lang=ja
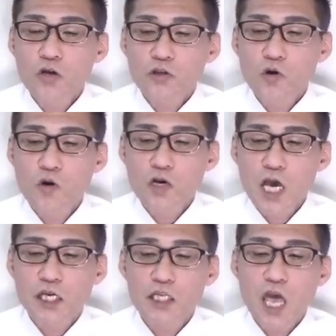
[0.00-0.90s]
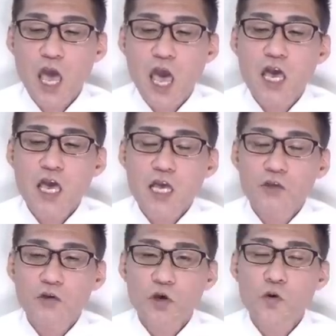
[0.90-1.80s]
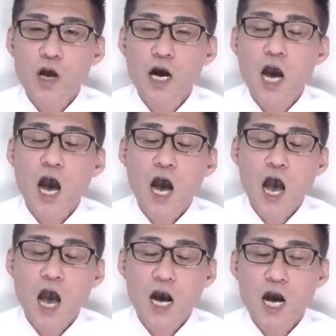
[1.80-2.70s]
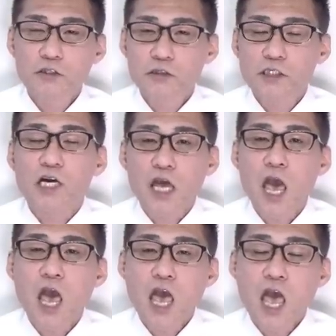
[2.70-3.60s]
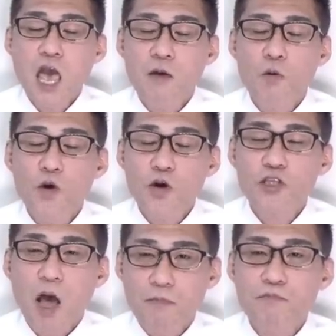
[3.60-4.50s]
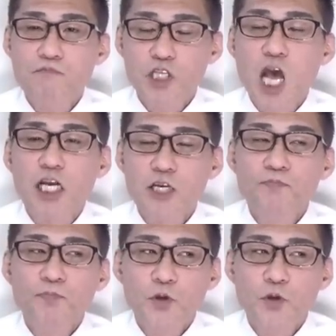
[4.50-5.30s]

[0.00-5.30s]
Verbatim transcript: 党内での評価が上がるんですかね。えー、暴力団みたいに。